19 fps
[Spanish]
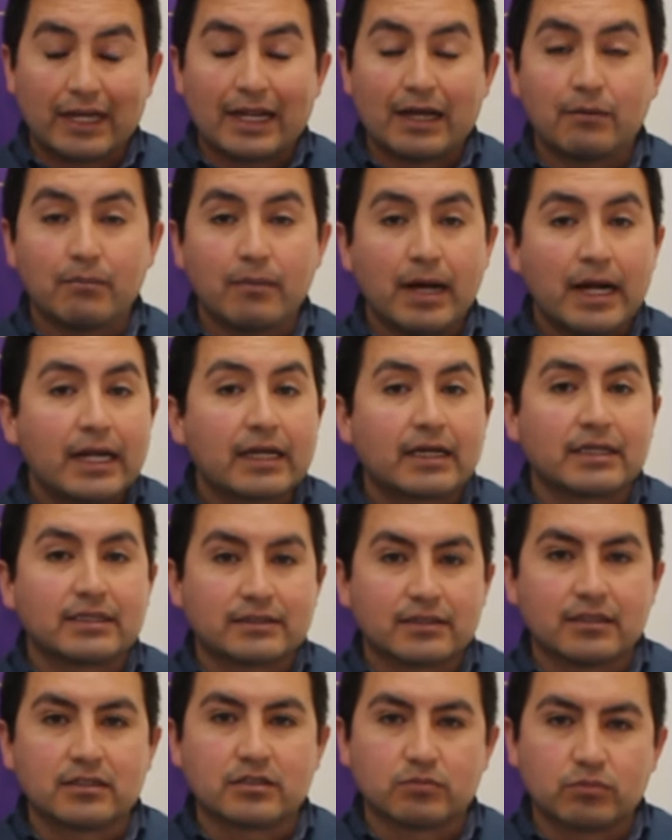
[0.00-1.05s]
que la marca
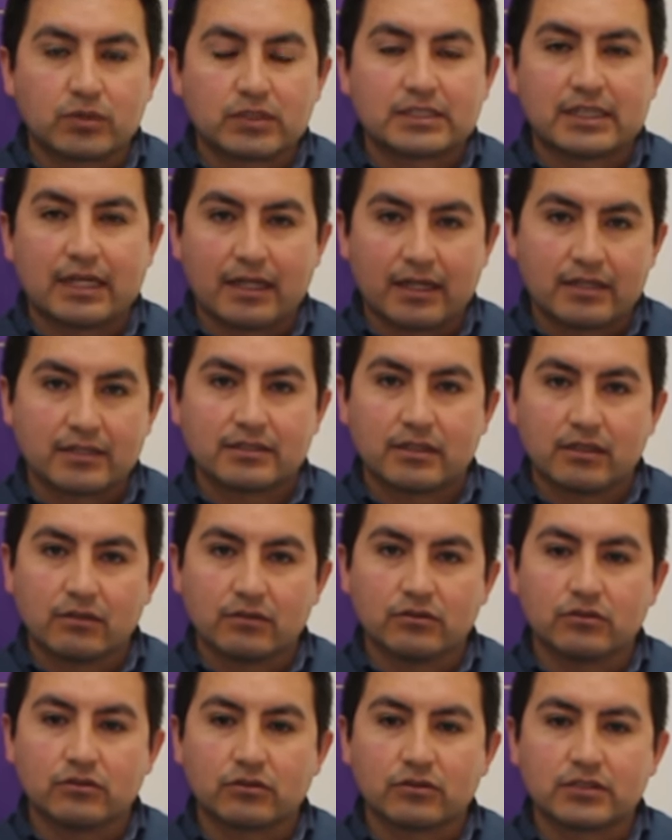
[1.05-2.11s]
está dispuesta a dárselo.
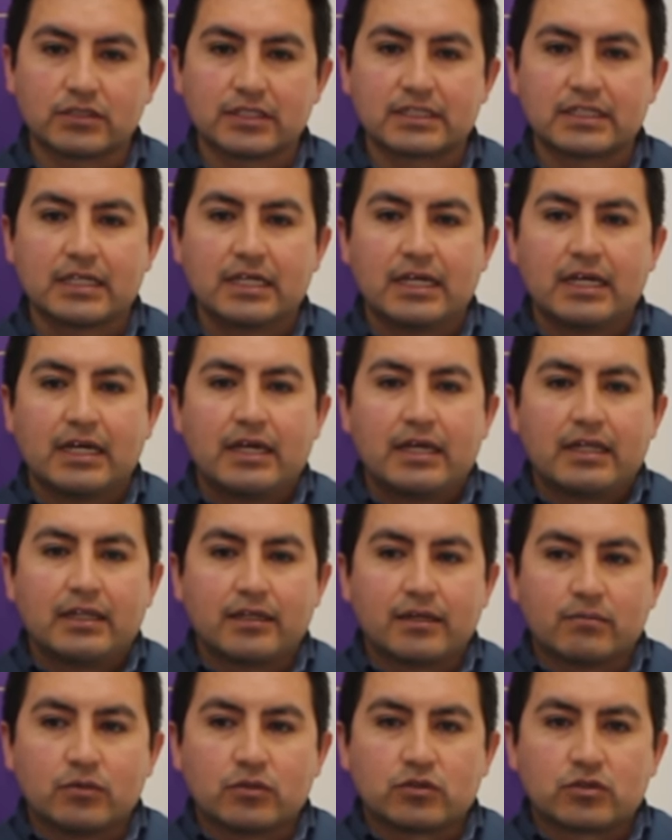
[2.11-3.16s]
¿no? Entonces,
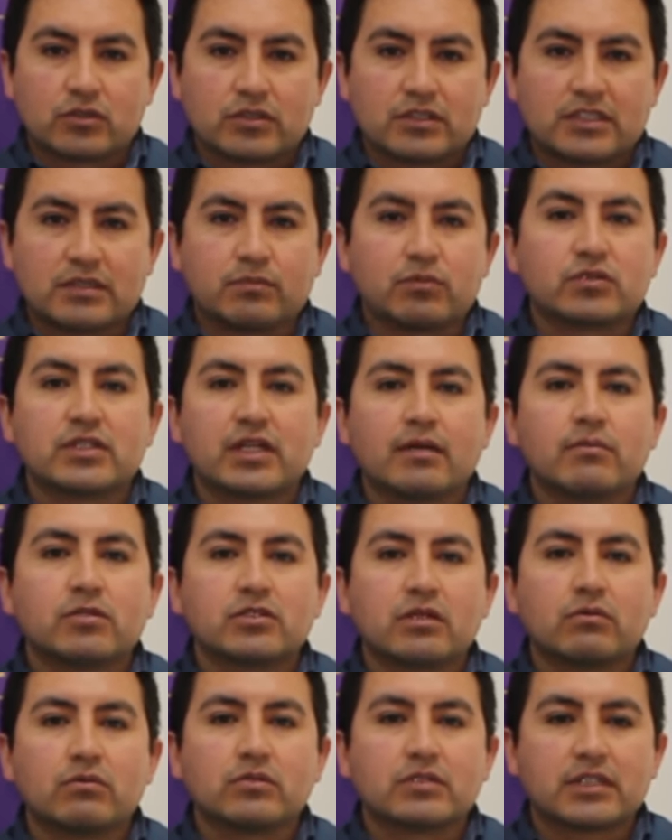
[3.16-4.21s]
digamos, si pusiéramos
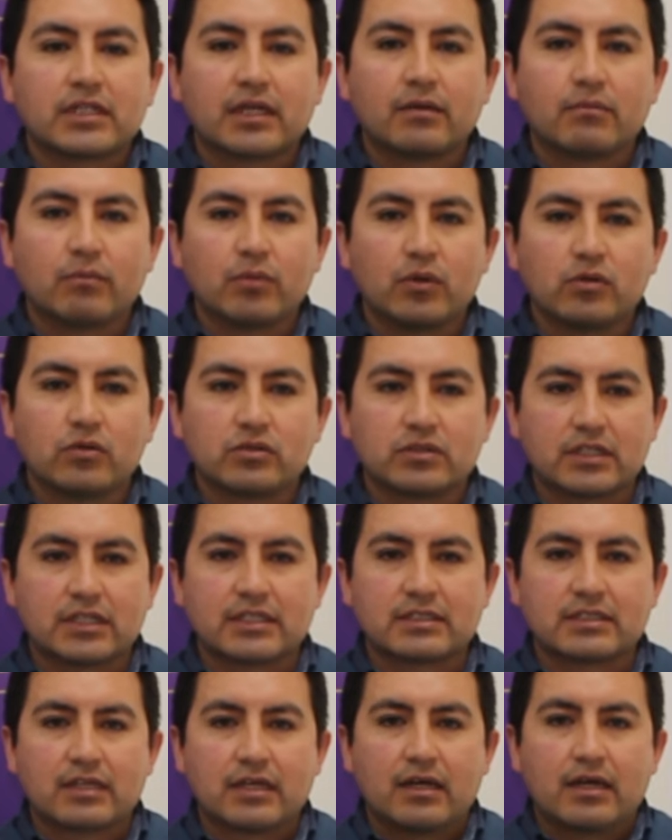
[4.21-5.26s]
algunos ejemplos,
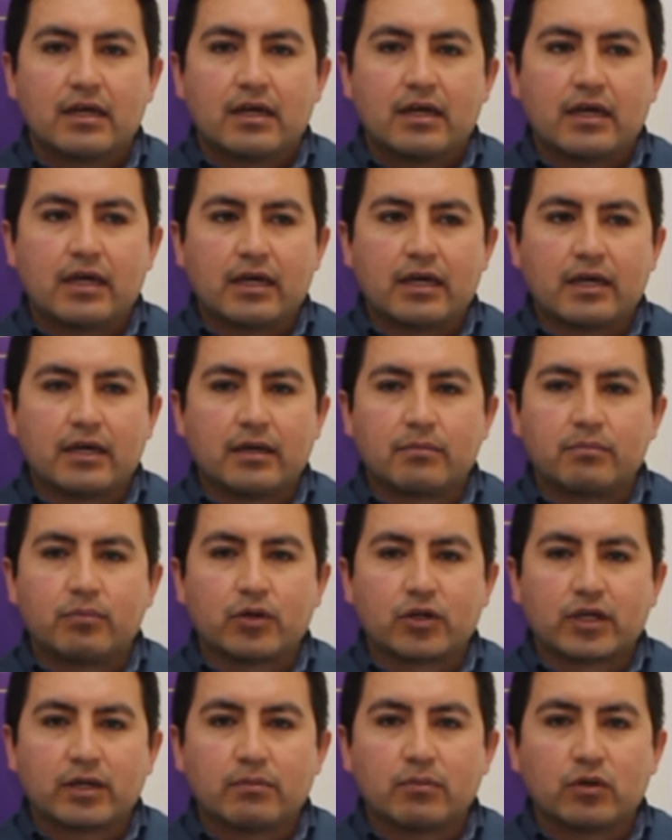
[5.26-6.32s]
es, eh, por
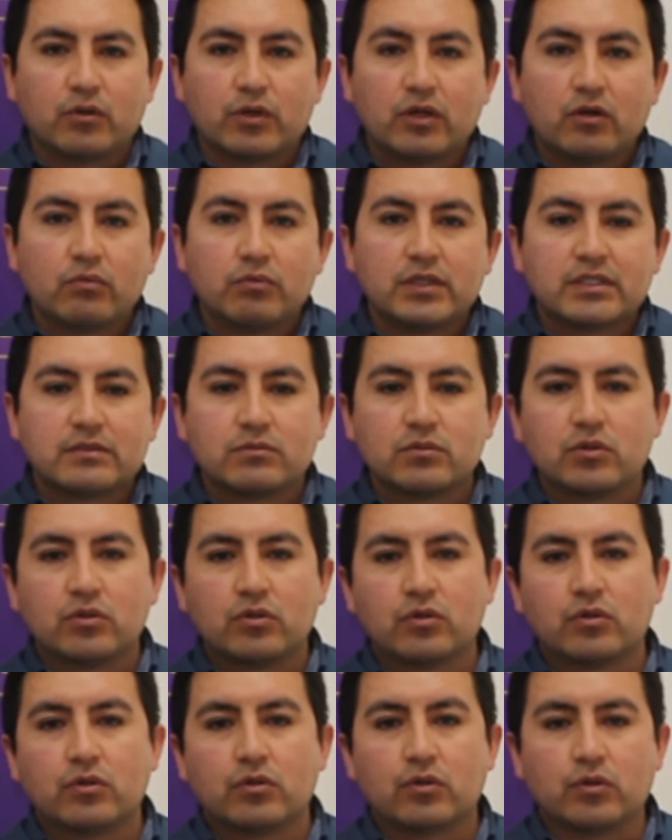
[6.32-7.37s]
ejemplo, no es lo
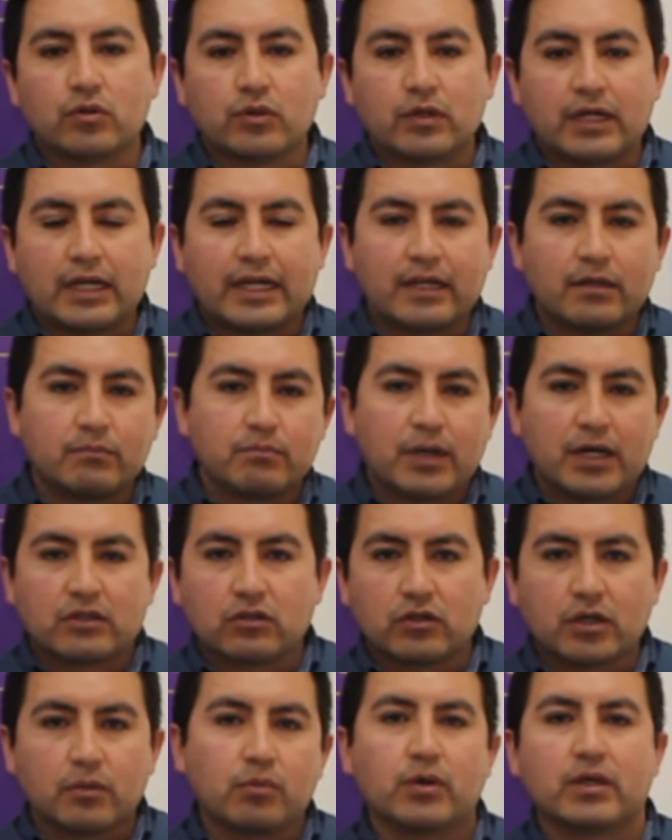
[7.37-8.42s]
mismo el
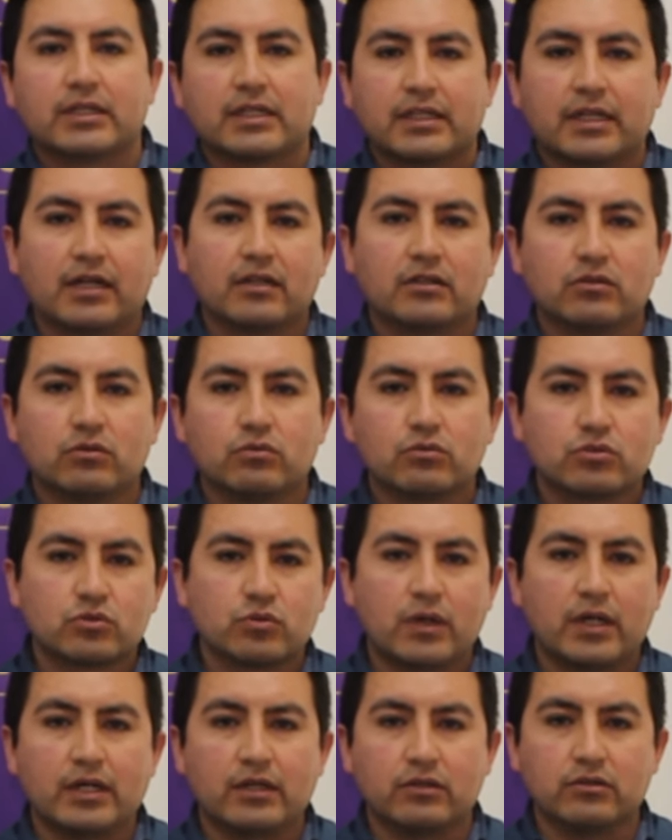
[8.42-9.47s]
impacto que puede tener ante un
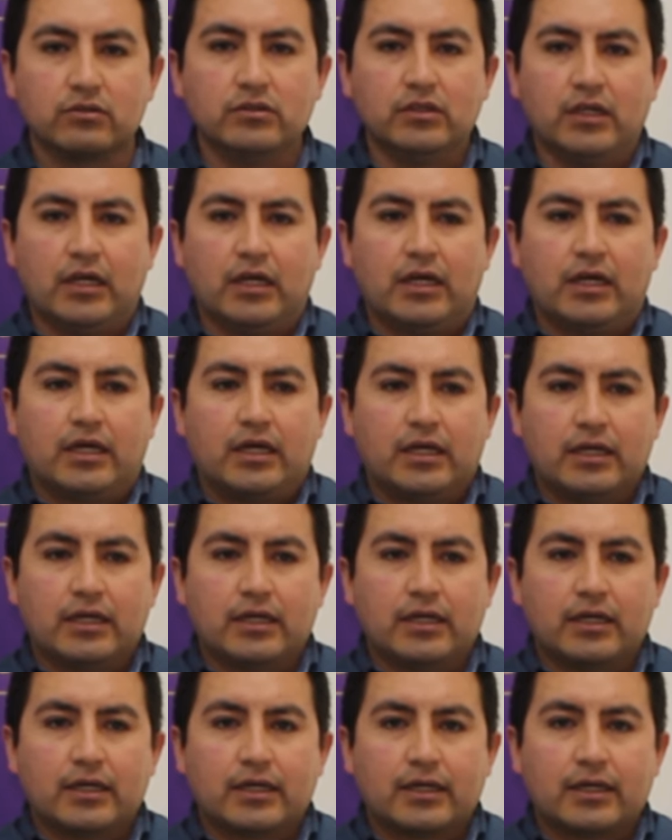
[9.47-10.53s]
usuario
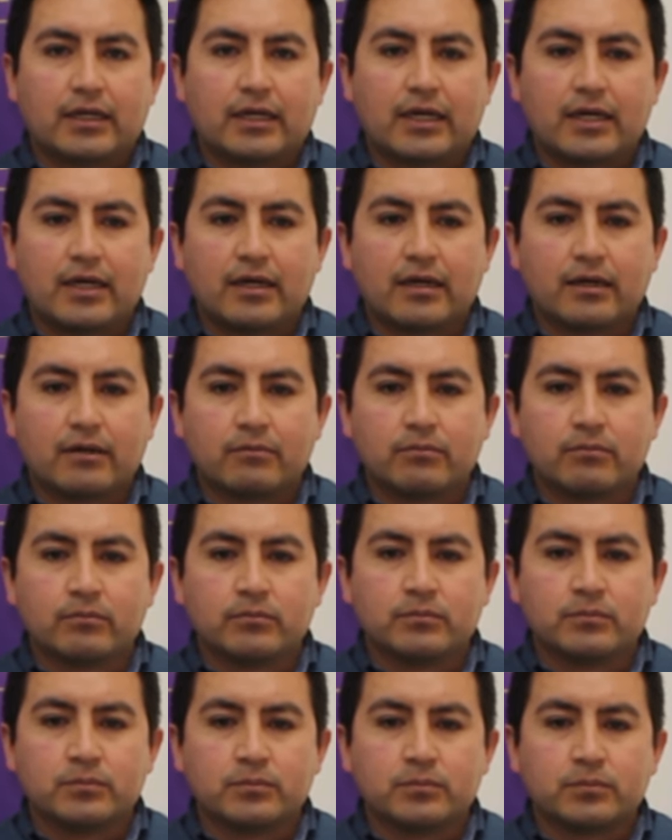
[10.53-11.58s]
eh, que
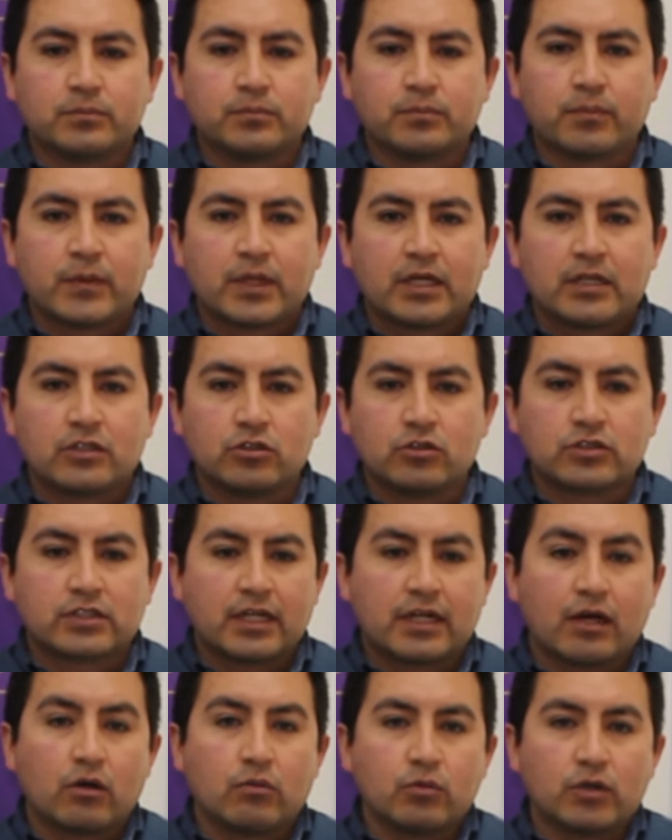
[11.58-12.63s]
mm, yo
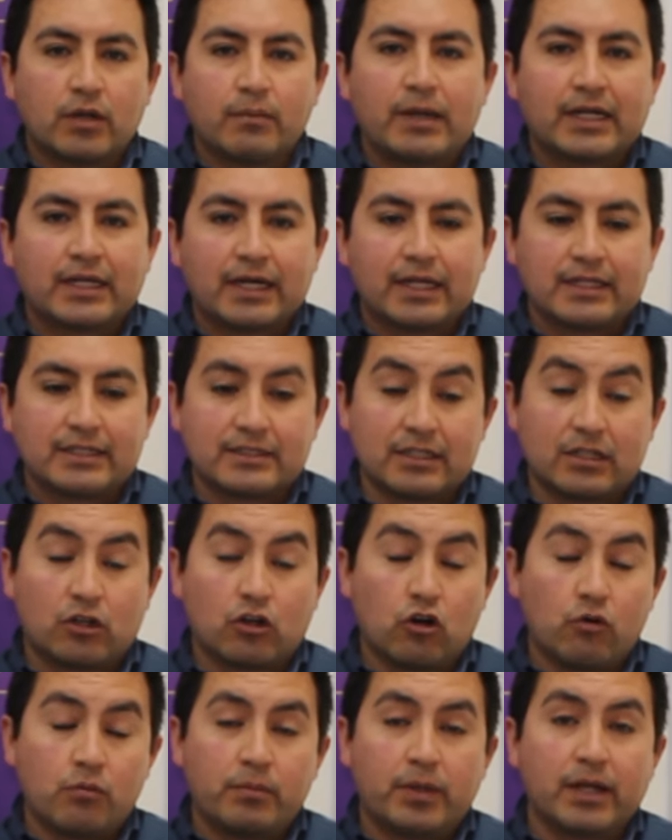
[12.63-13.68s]
salga como una marca a decir,
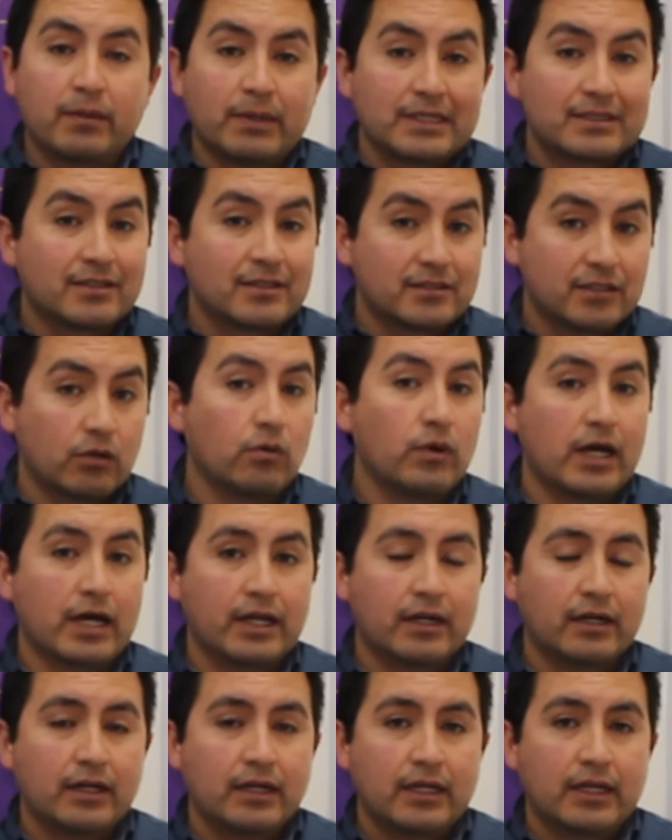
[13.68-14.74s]
cómprame este
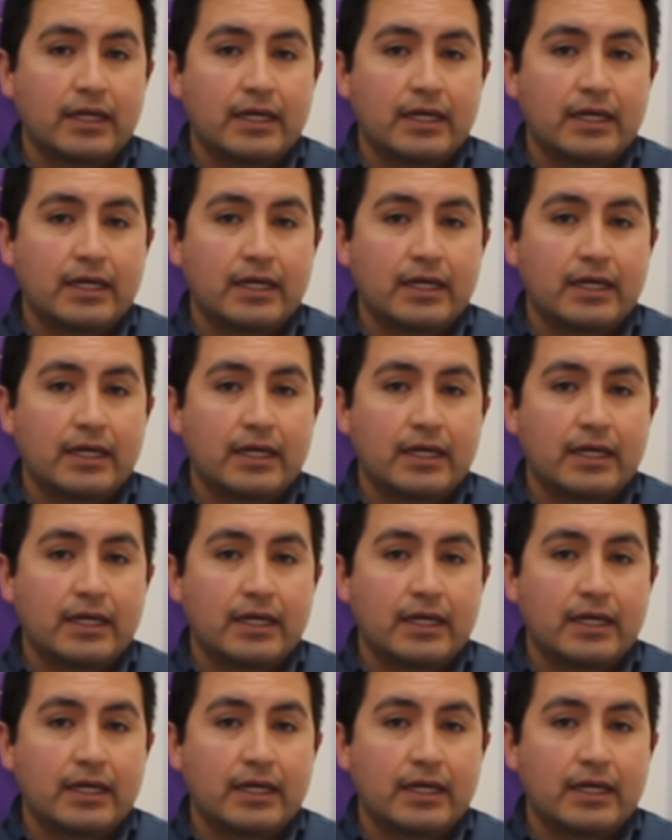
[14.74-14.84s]
celular,